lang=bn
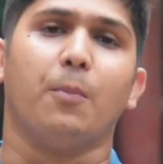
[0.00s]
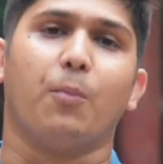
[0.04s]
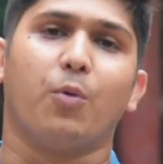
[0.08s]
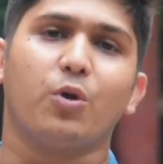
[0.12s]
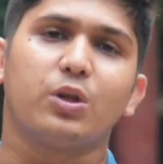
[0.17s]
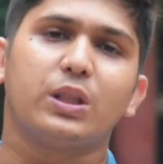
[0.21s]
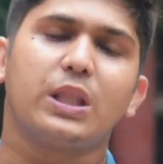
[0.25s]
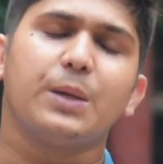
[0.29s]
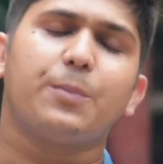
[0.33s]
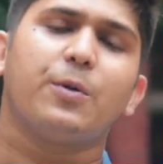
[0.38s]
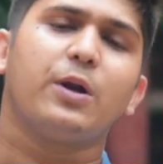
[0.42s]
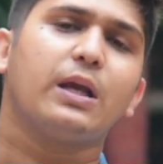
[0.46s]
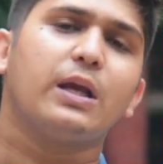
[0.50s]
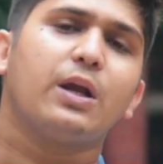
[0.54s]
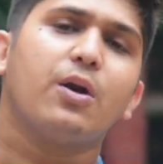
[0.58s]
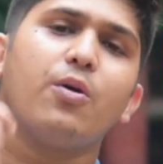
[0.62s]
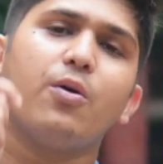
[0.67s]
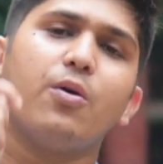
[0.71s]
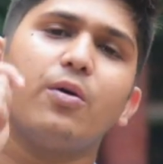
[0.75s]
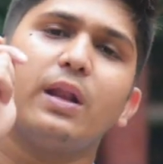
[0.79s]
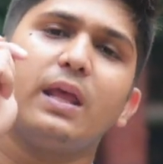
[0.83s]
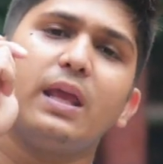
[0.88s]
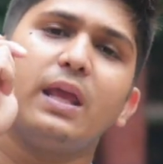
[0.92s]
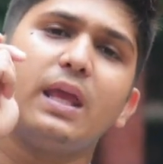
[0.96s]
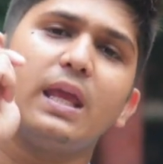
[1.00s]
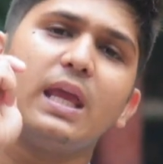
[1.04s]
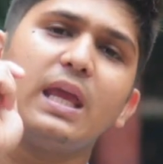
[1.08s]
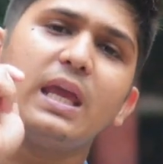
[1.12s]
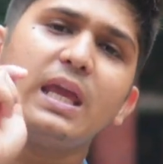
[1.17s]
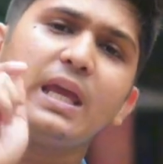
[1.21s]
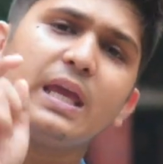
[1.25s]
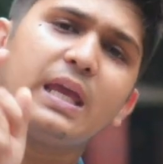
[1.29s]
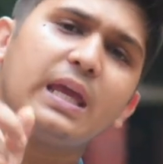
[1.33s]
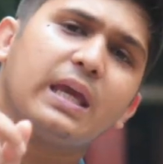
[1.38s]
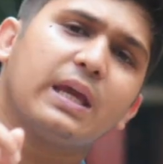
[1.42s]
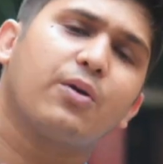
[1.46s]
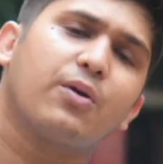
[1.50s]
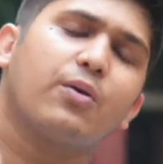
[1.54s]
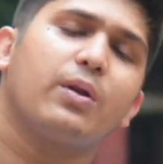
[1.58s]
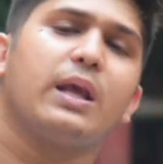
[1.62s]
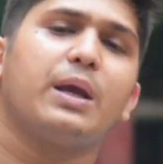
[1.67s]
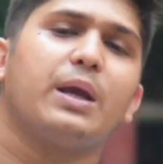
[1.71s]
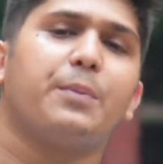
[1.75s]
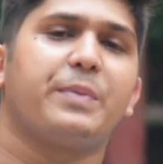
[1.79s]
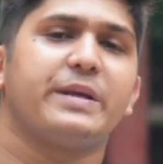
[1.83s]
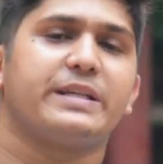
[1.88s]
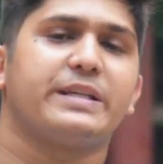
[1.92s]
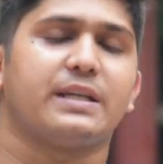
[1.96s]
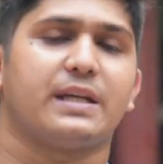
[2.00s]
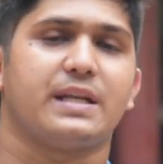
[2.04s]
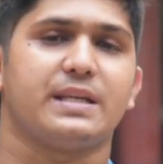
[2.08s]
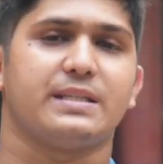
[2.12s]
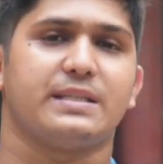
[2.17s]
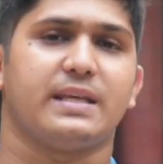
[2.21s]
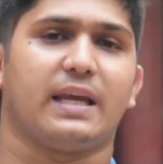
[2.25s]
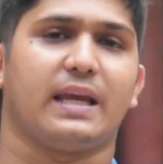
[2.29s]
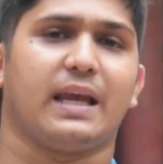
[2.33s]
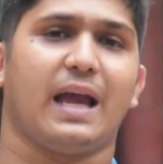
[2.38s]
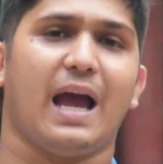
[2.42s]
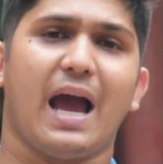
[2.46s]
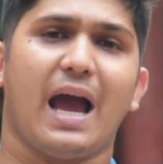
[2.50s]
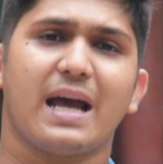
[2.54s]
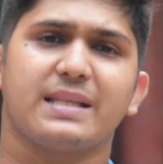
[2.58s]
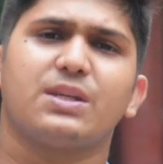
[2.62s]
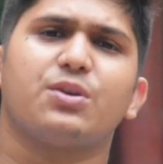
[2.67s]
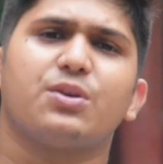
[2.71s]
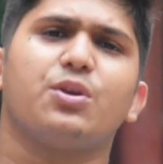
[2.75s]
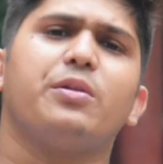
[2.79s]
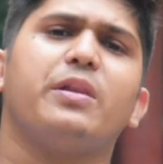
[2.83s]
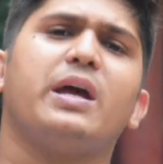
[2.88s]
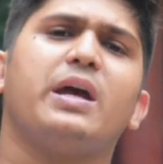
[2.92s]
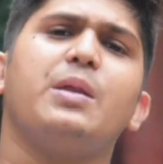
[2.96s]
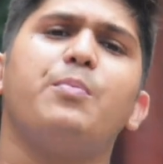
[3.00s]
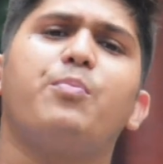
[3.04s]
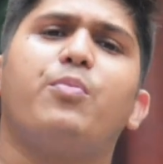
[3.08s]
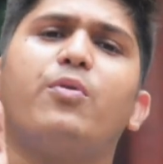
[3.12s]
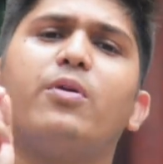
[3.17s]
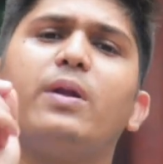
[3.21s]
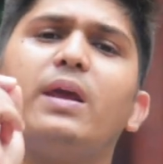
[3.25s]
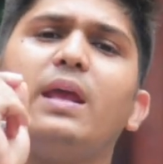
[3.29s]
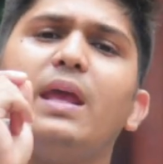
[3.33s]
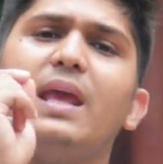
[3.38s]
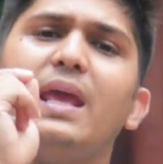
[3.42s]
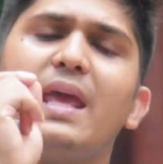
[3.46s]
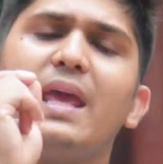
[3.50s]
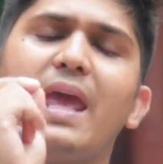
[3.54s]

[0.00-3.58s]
ভর্তি পরীক্ষা অনেক অনেক প্রেশারের জায়গা হাজারো লাইন পড়ে